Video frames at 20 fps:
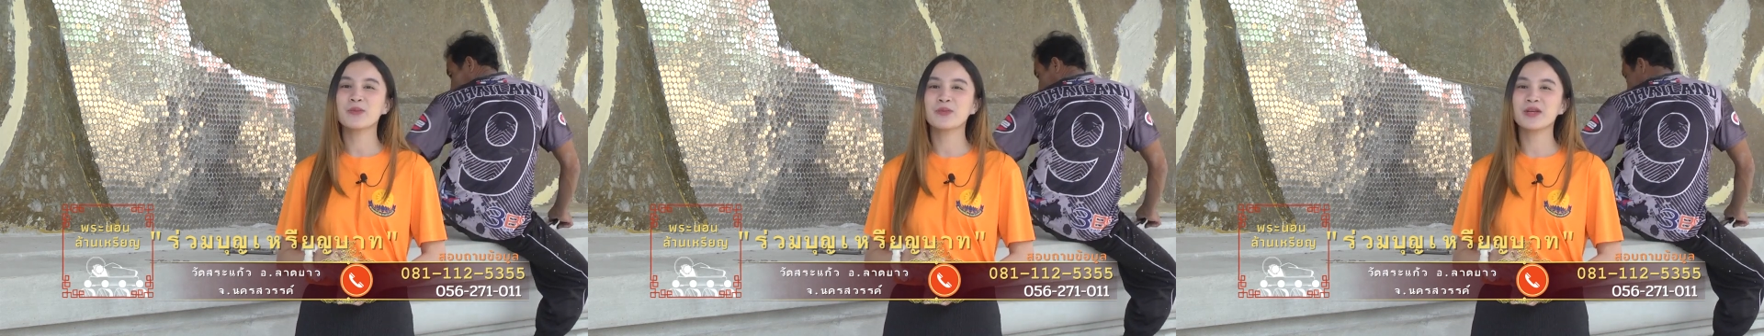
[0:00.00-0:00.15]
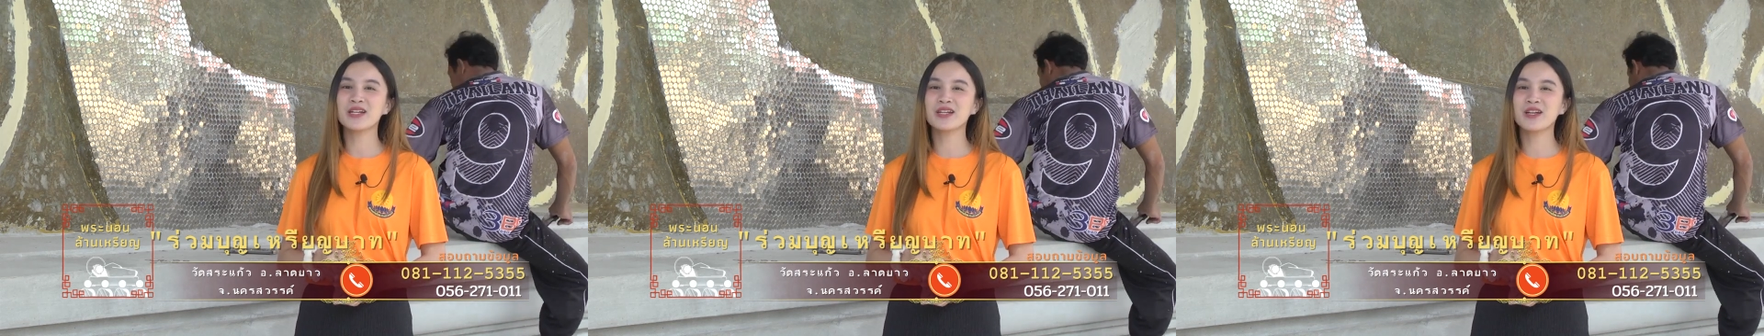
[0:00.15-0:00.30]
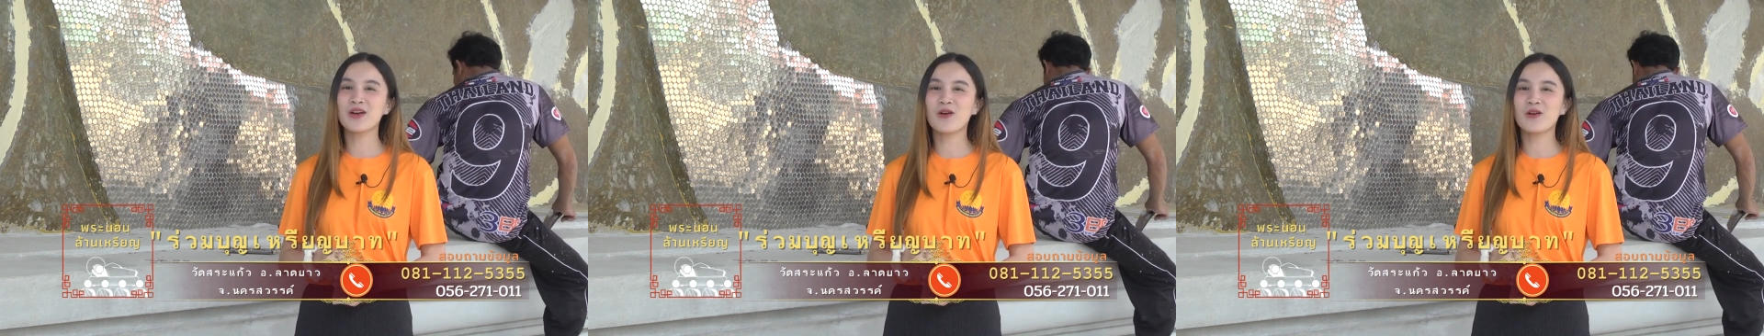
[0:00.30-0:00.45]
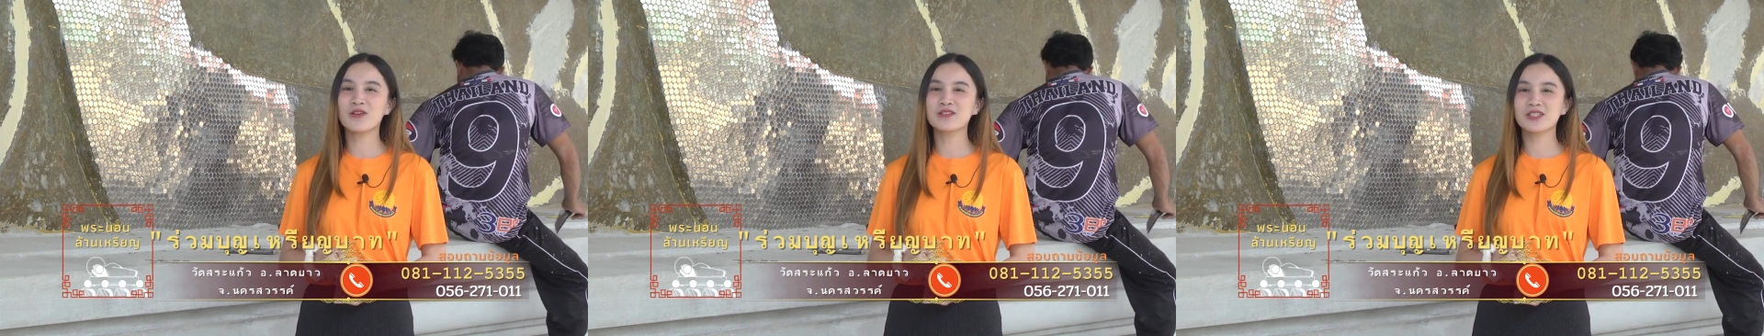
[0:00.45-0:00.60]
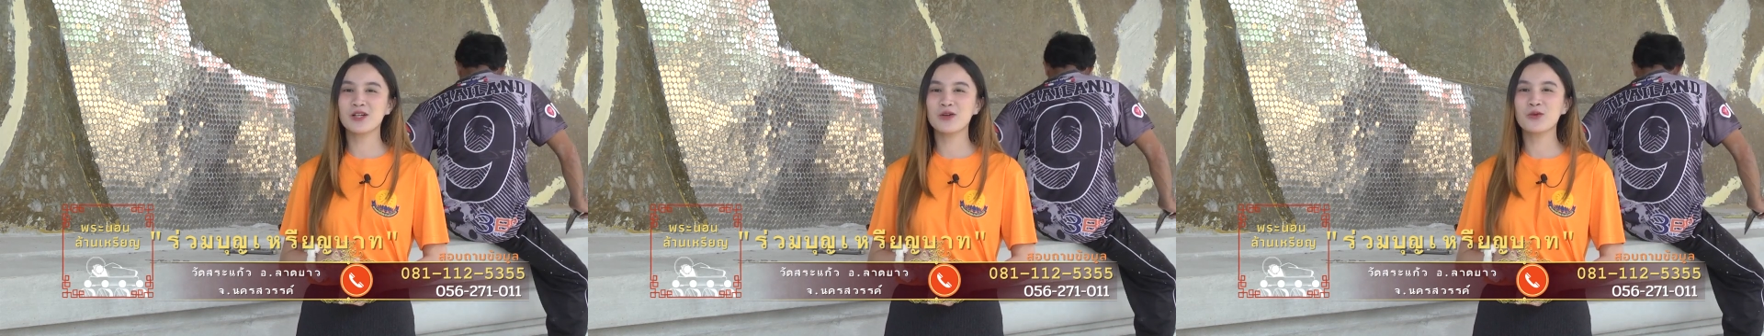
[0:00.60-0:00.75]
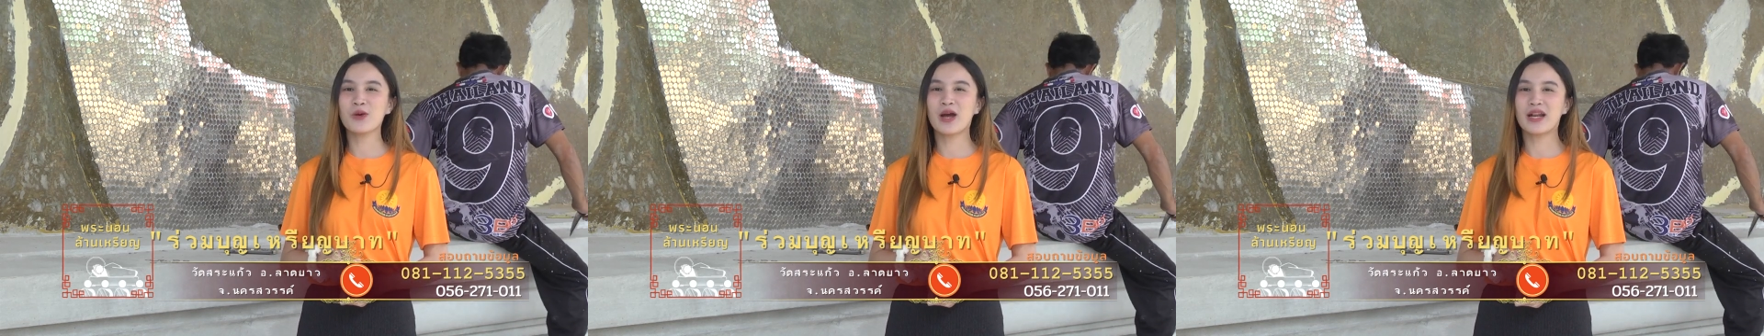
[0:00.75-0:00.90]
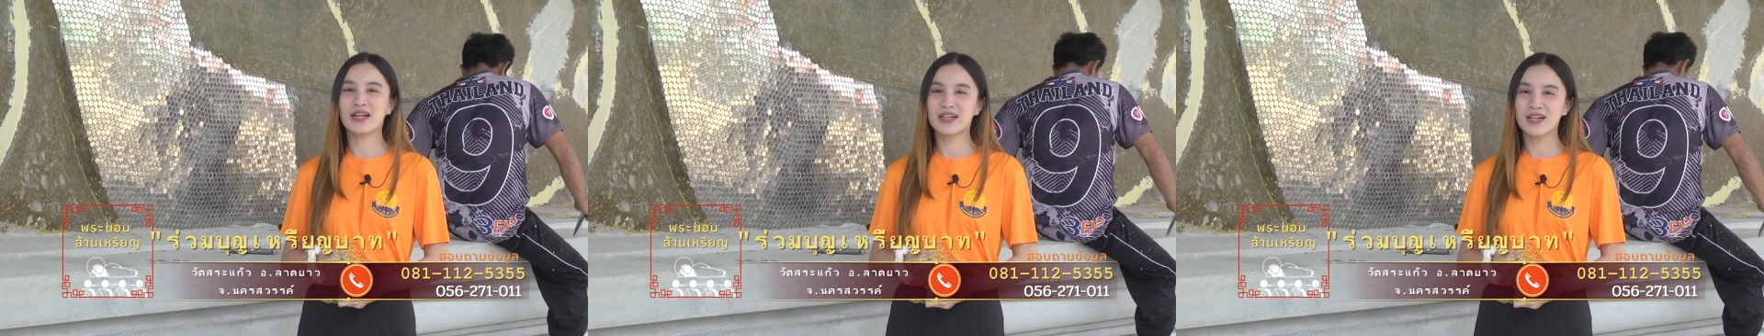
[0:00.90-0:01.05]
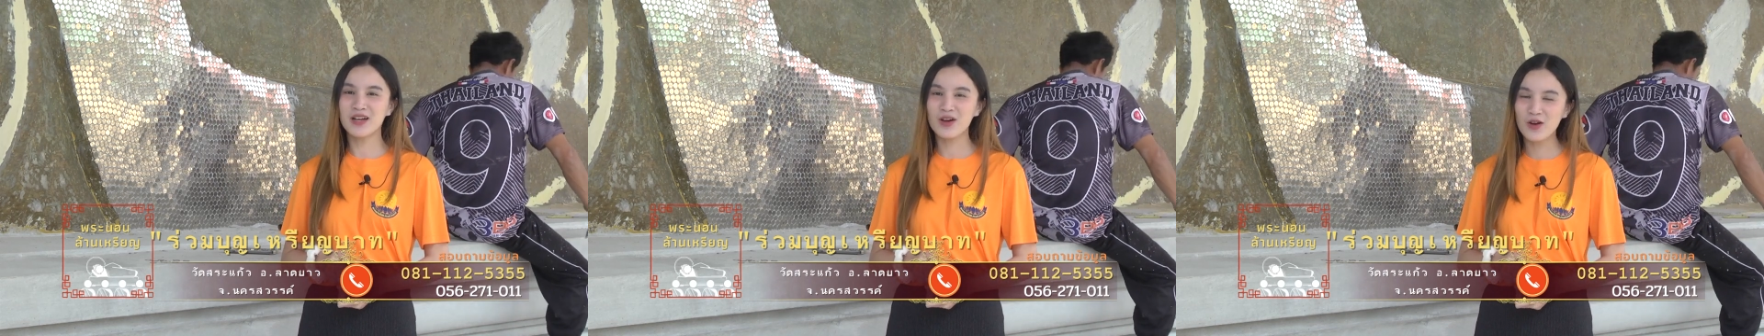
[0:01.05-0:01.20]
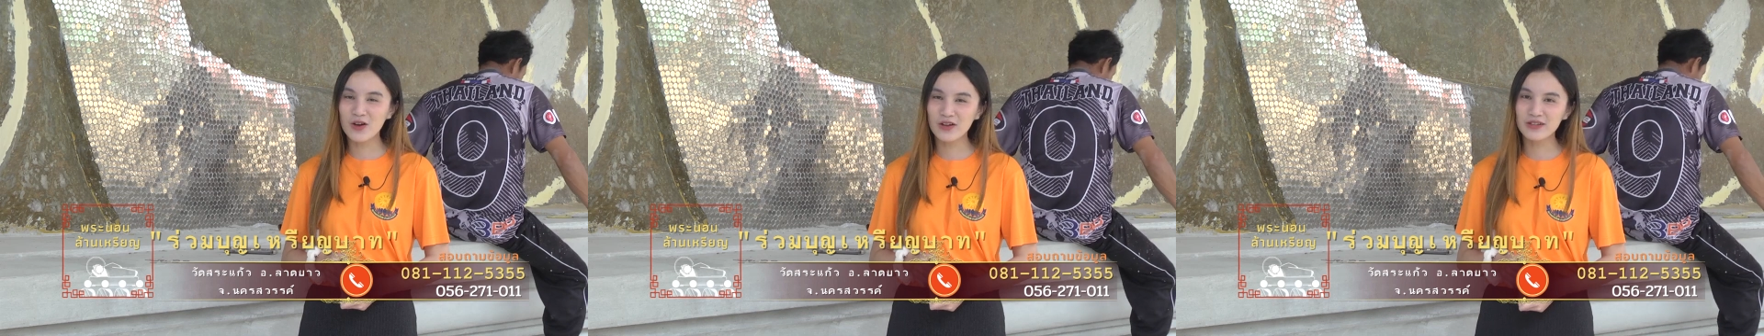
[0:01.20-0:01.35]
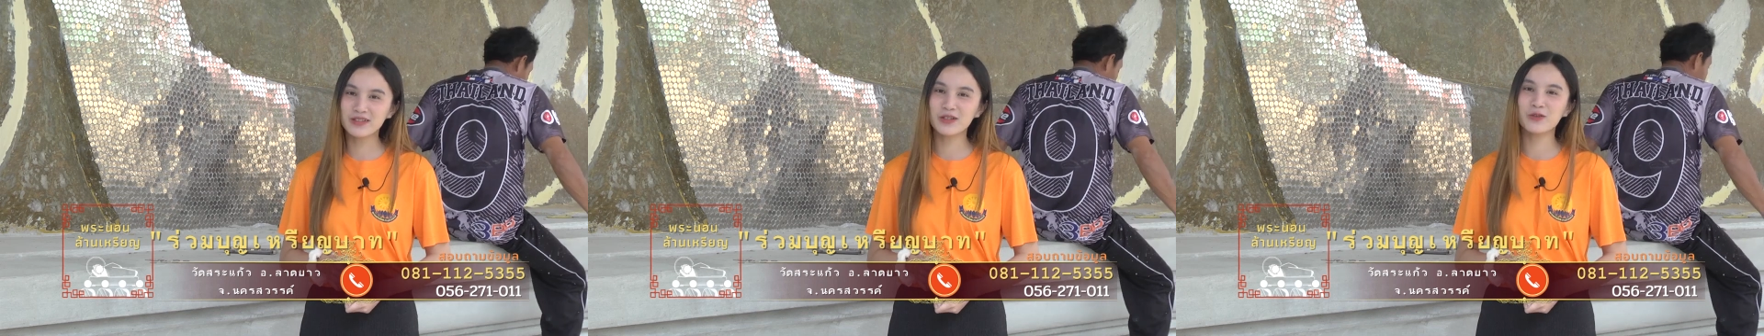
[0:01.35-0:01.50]
พี่น้องจังหวัดน
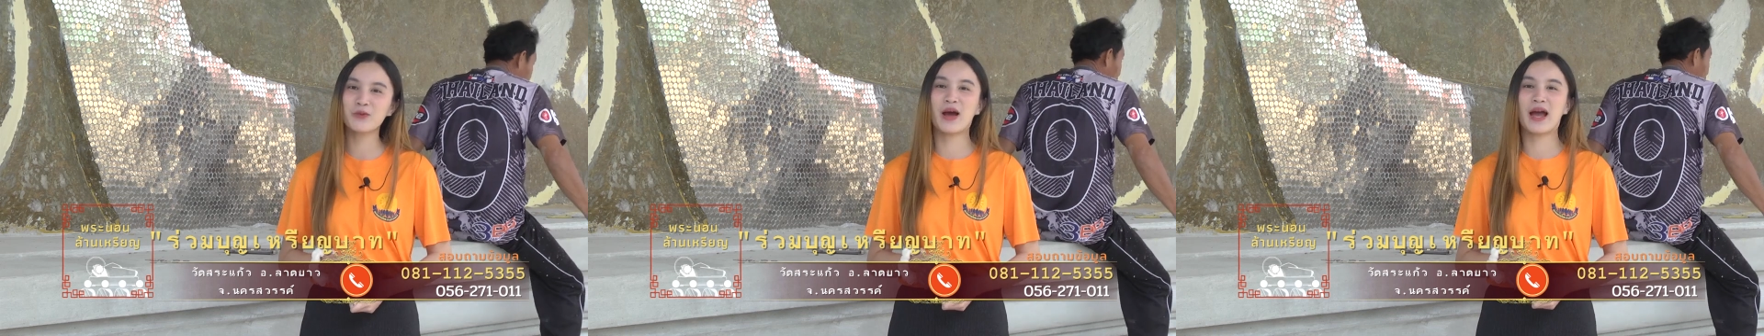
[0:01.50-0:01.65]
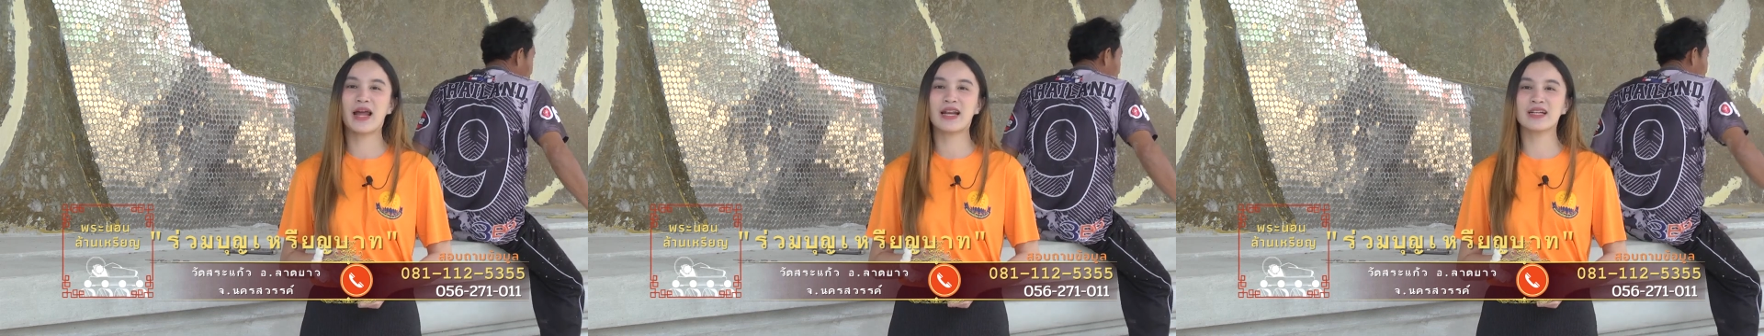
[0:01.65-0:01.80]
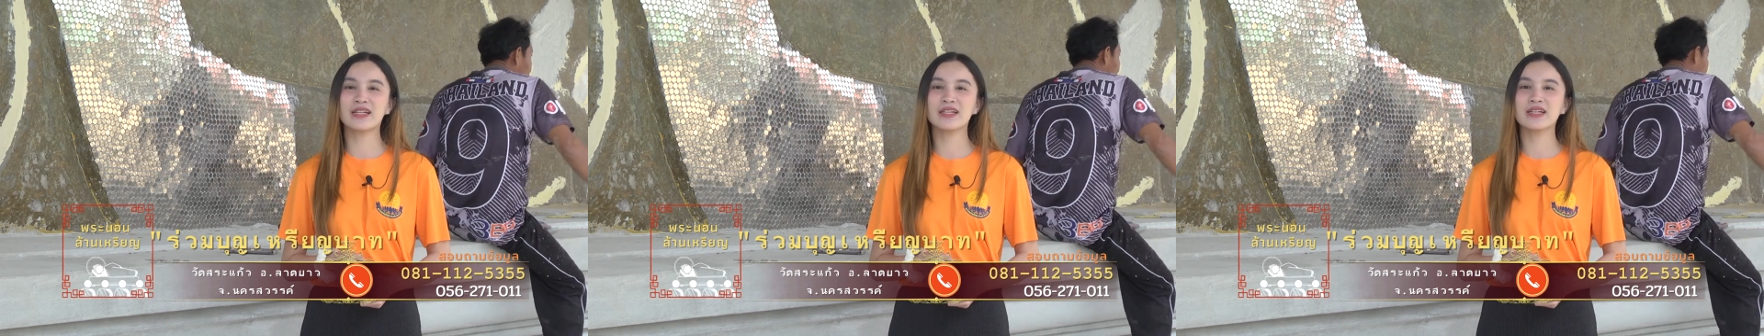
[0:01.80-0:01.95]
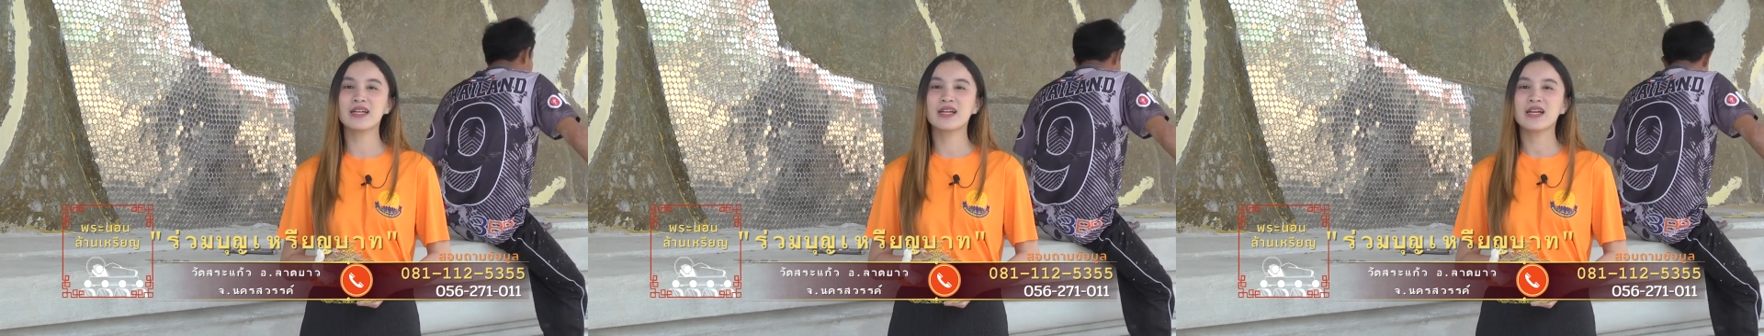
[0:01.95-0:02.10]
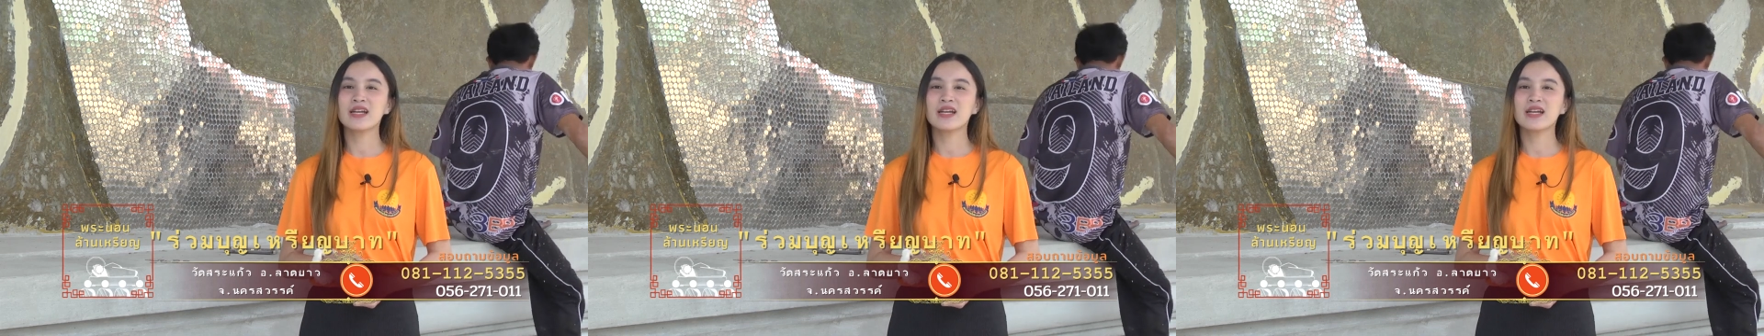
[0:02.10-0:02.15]
ครสวรรค์